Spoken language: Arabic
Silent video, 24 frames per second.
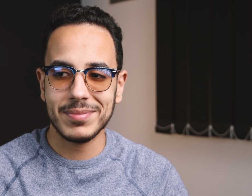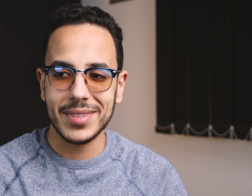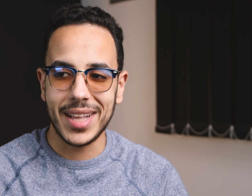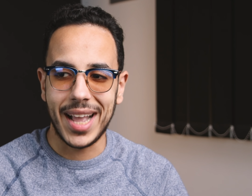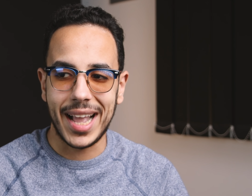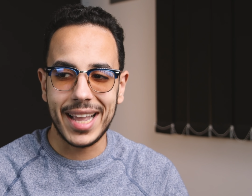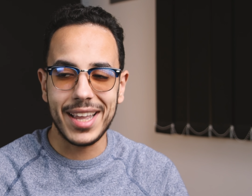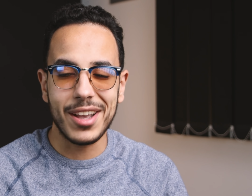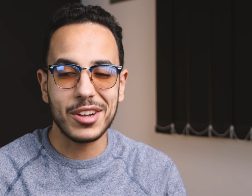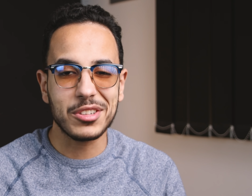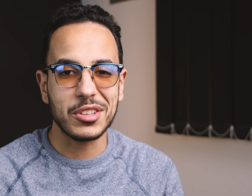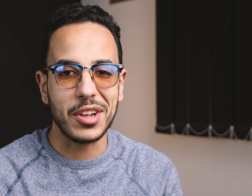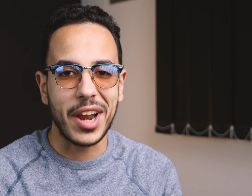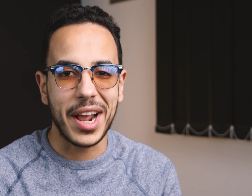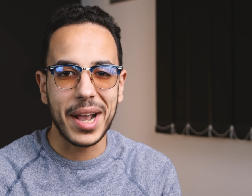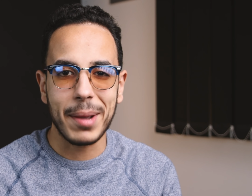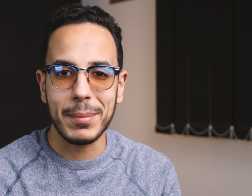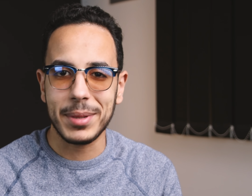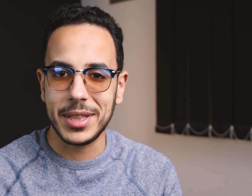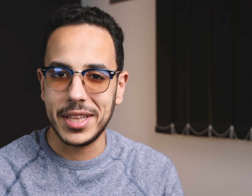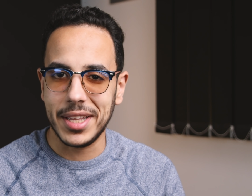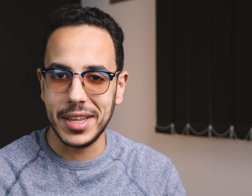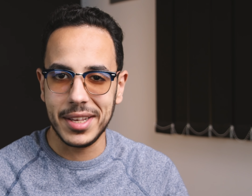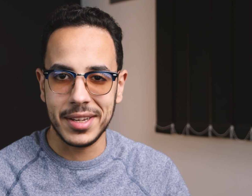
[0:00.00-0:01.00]
الحقيقه اكتر حاجه
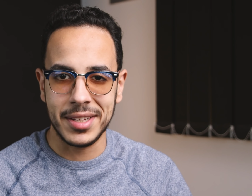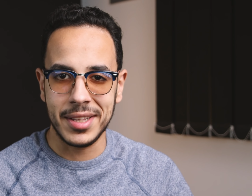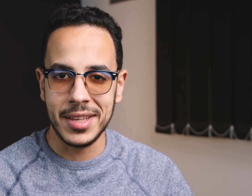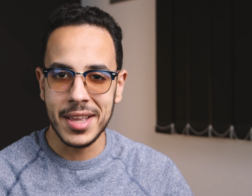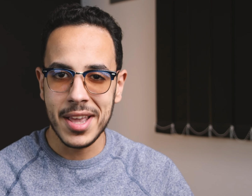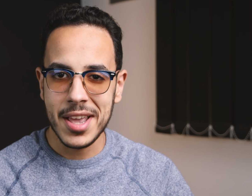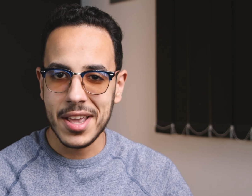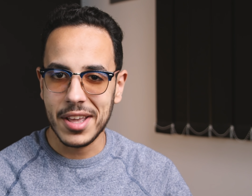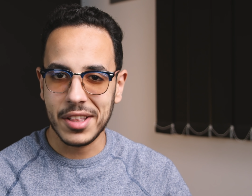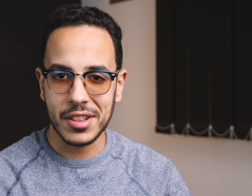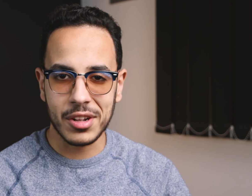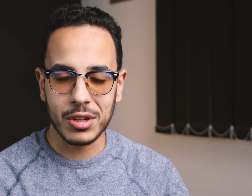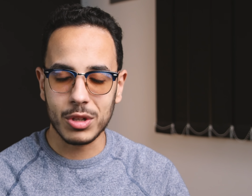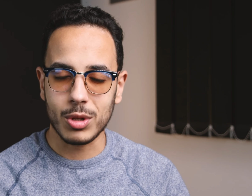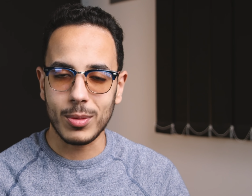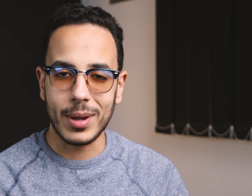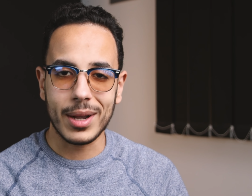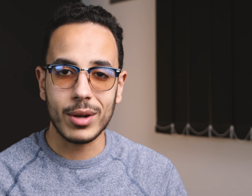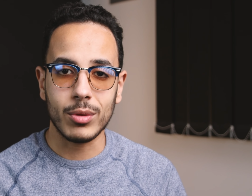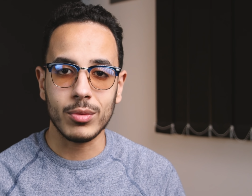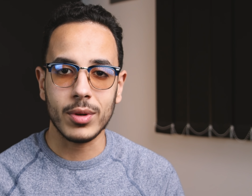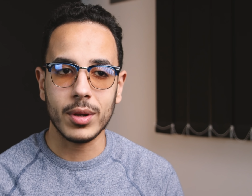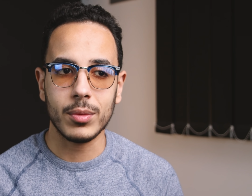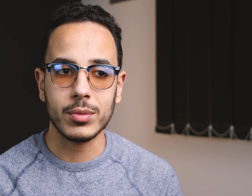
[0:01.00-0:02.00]
بتضايقني ان انا اطلب
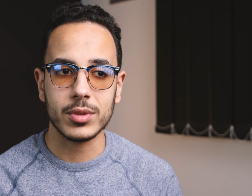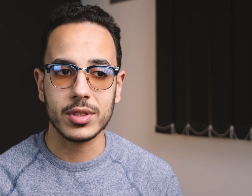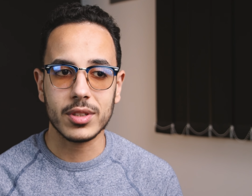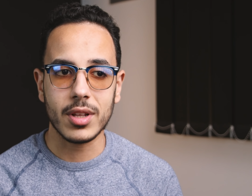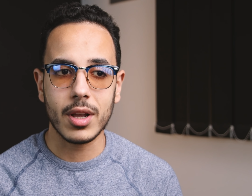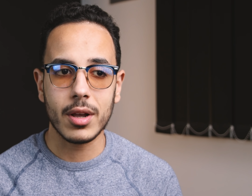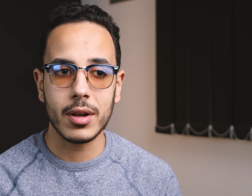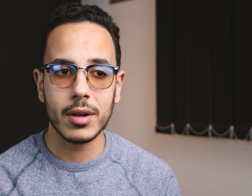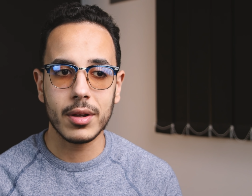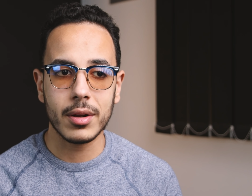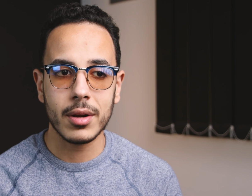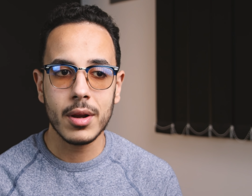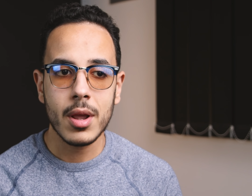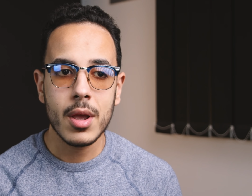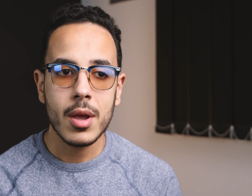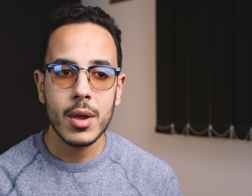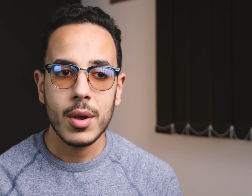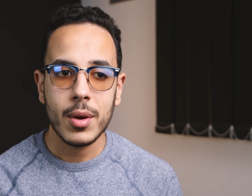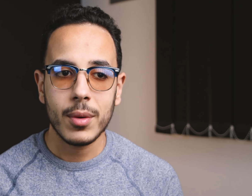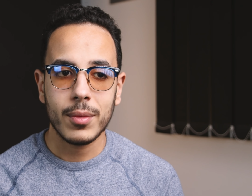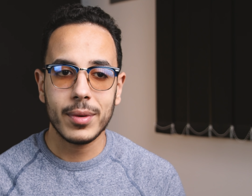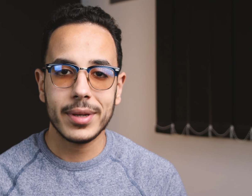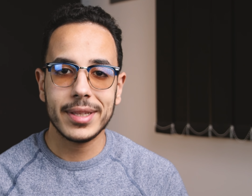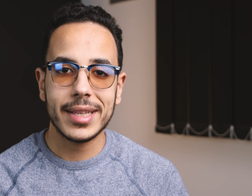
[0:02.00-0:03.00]
حاجه اونلاين وتتاخر
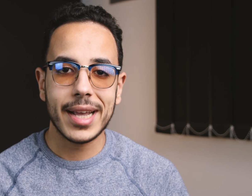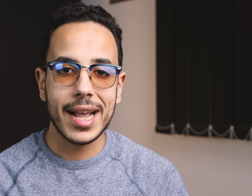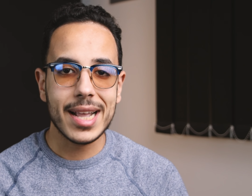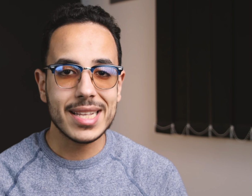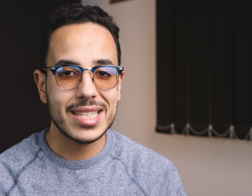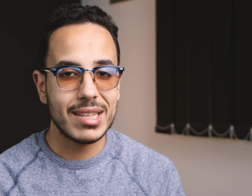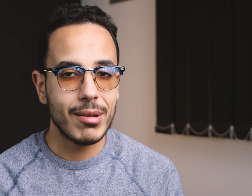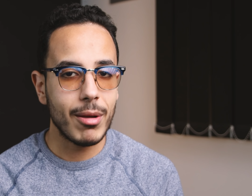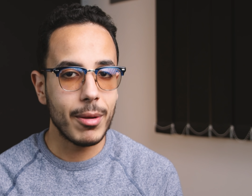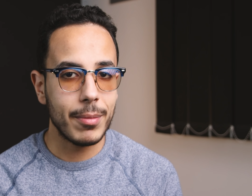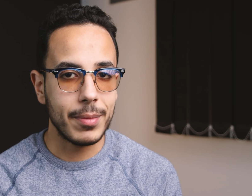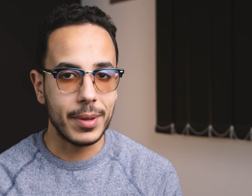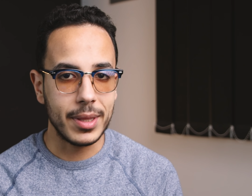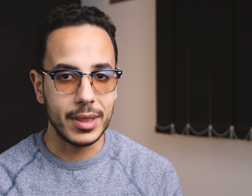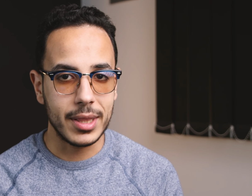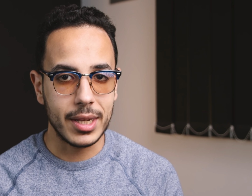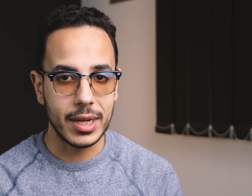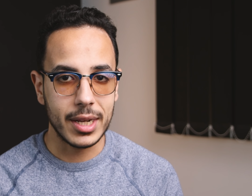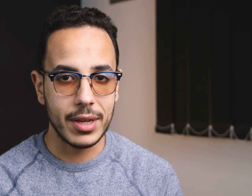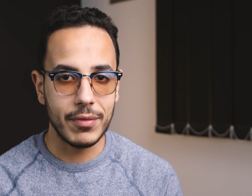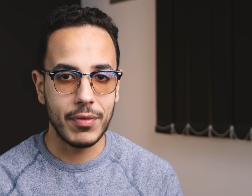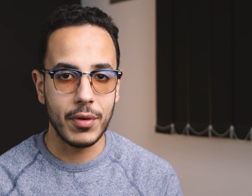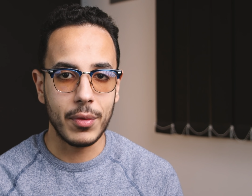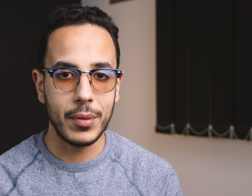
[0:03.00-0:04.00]
وده كان سبب ان
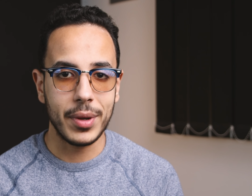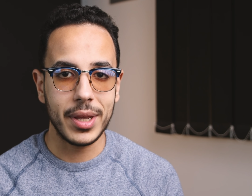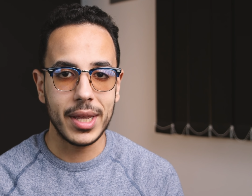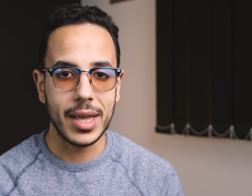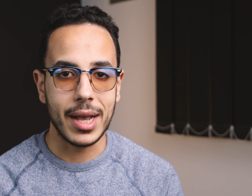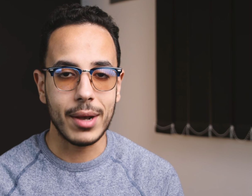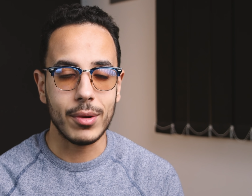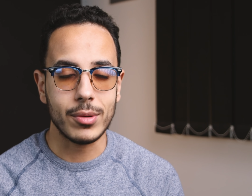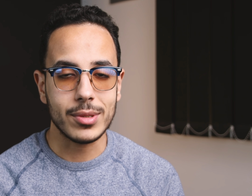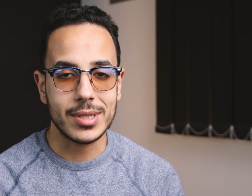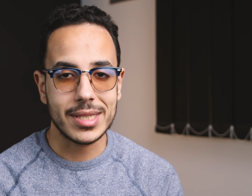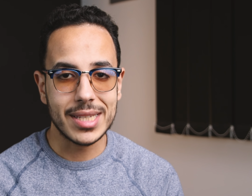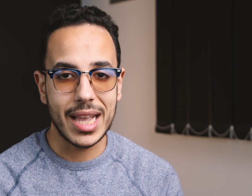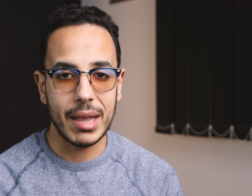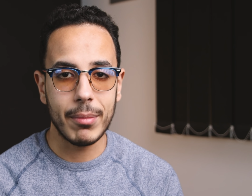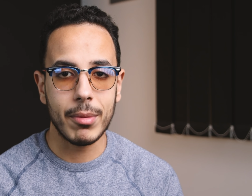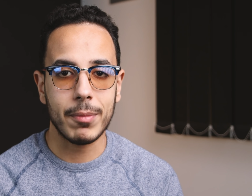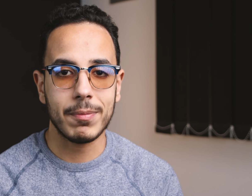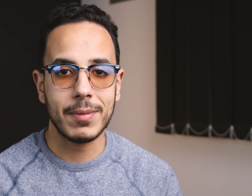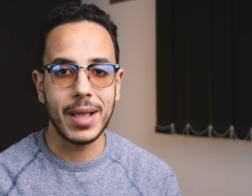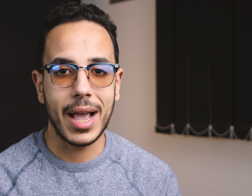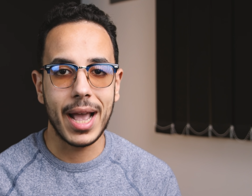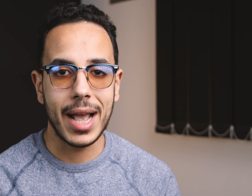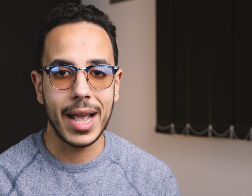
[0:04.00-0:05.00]
الجيف اواي او السحب
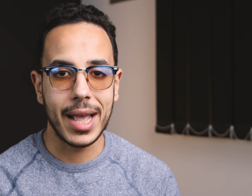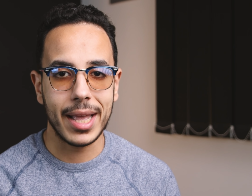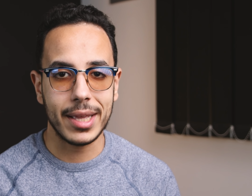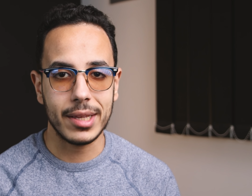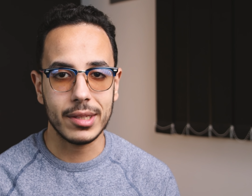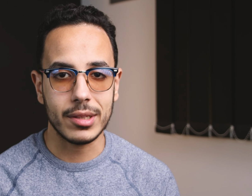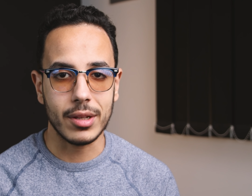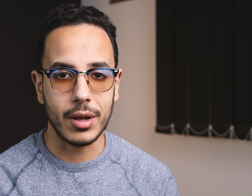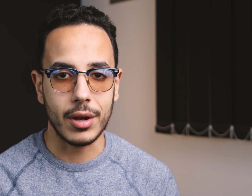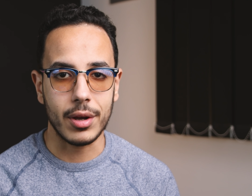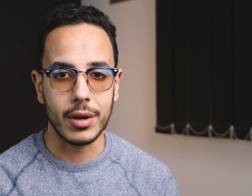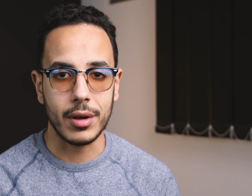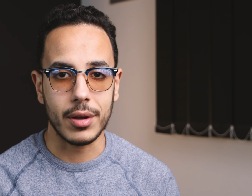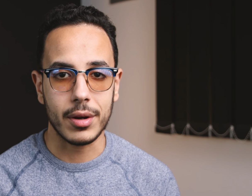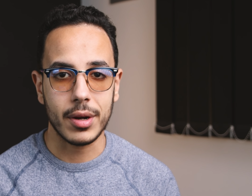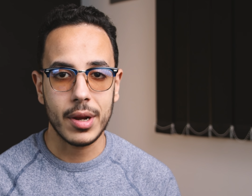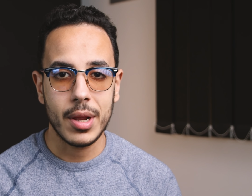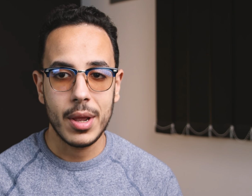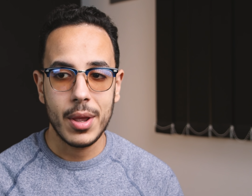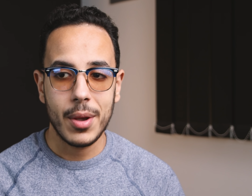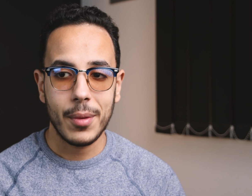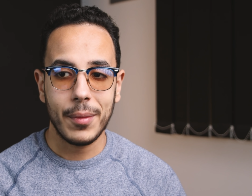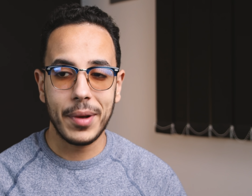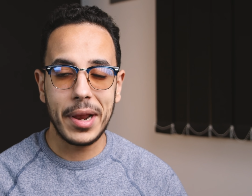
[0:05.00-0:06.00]
بتاعها يتاخر
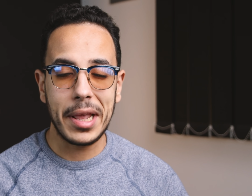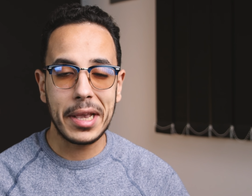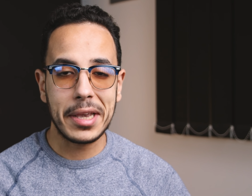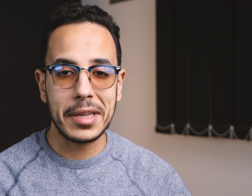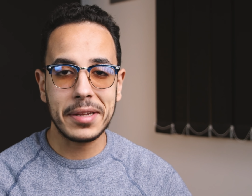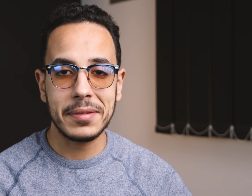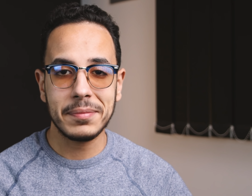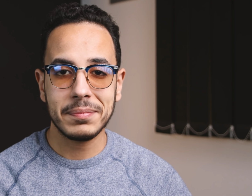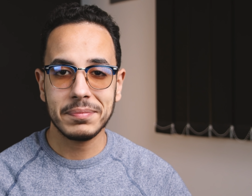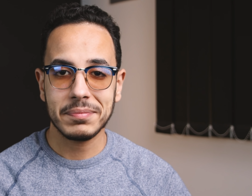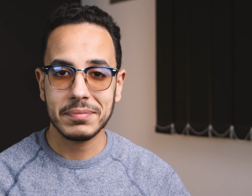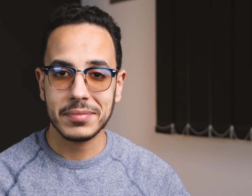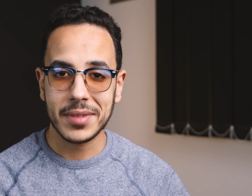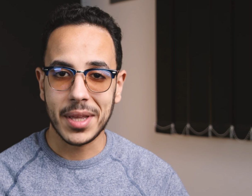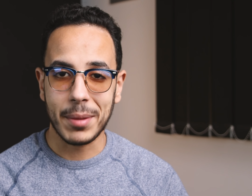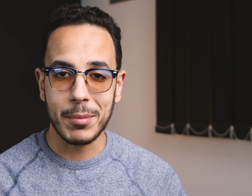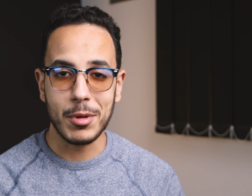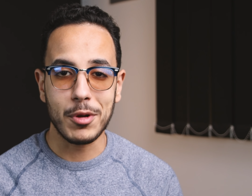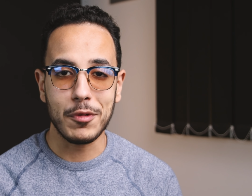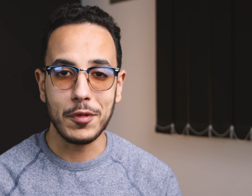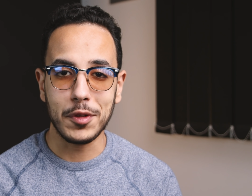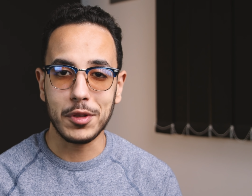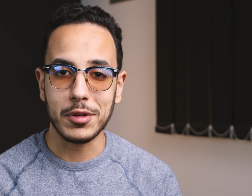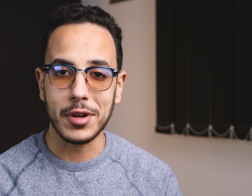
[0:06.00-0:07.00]
ولكن
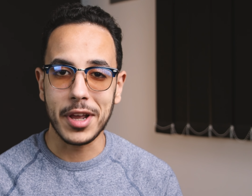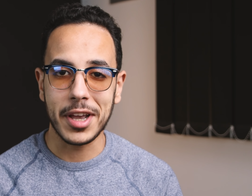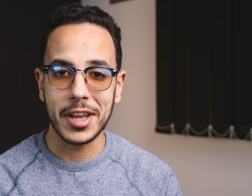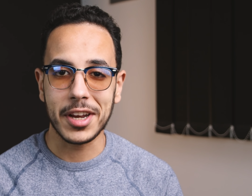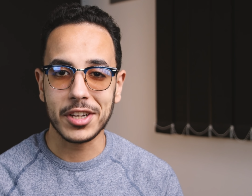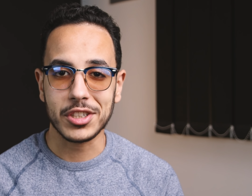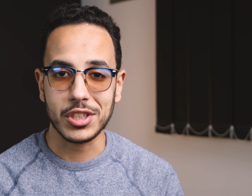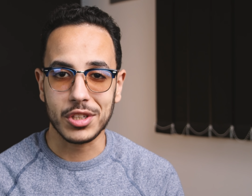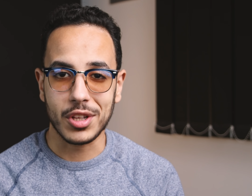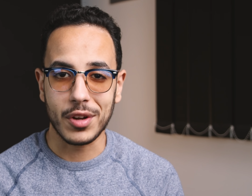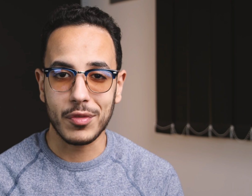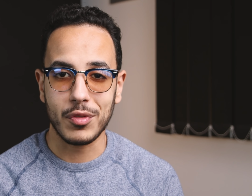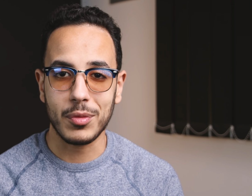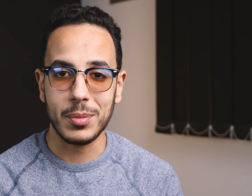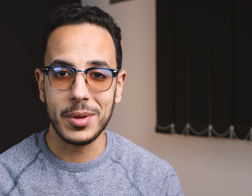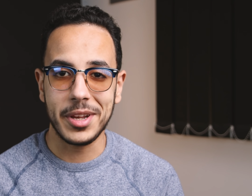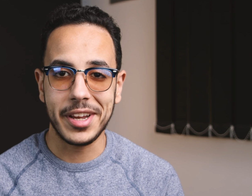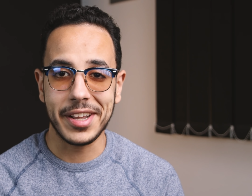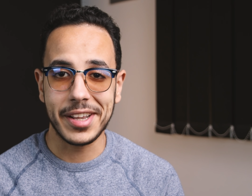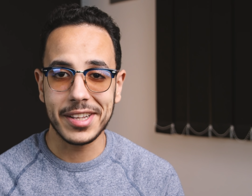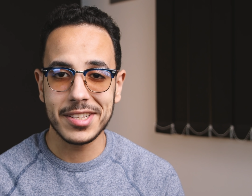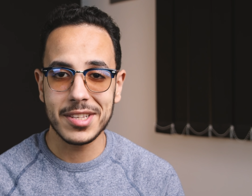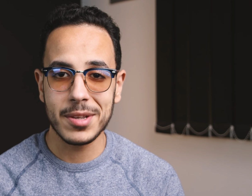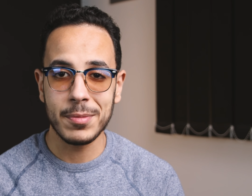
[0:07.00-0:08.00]
كملوا الفيديو للاخر عشان تعرفوا مين
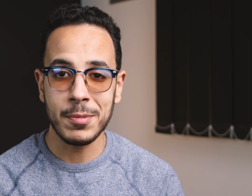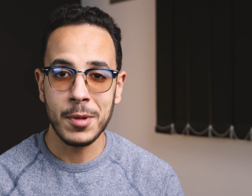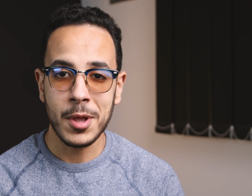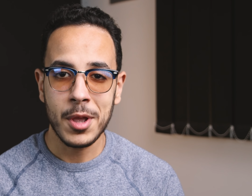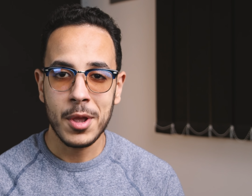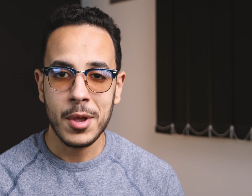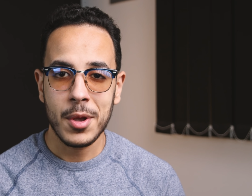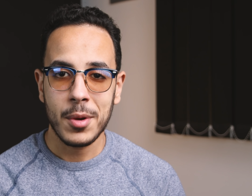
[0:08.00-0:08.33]
اللي كسب